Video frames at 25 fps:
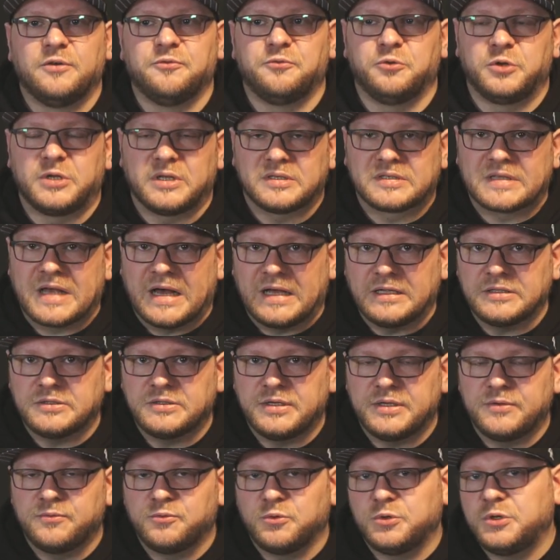Für das
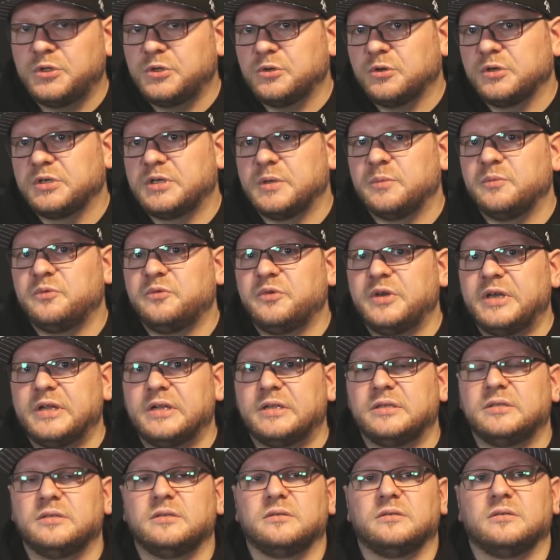Casting würde ich euch
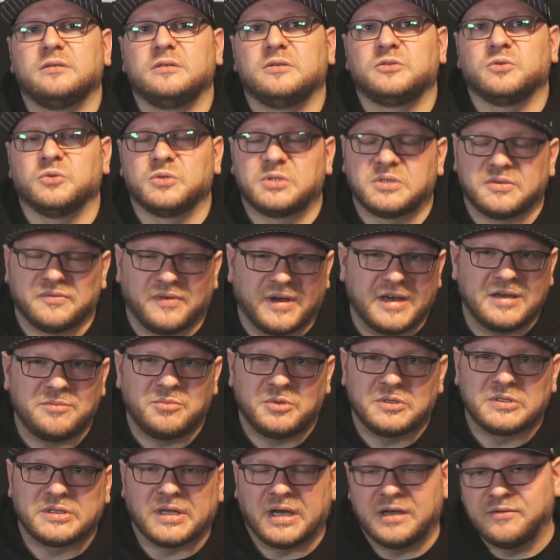empfehlen, äh, so zwei
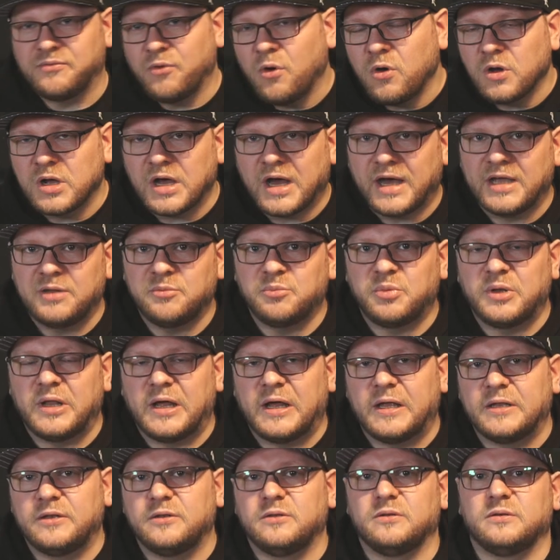bis drei Wochen
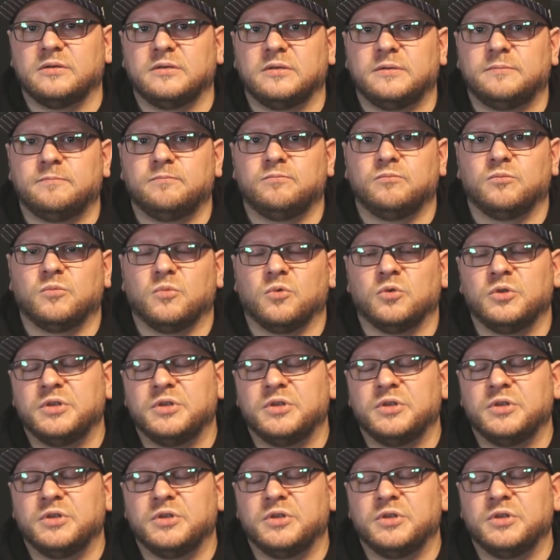einplanen ähm,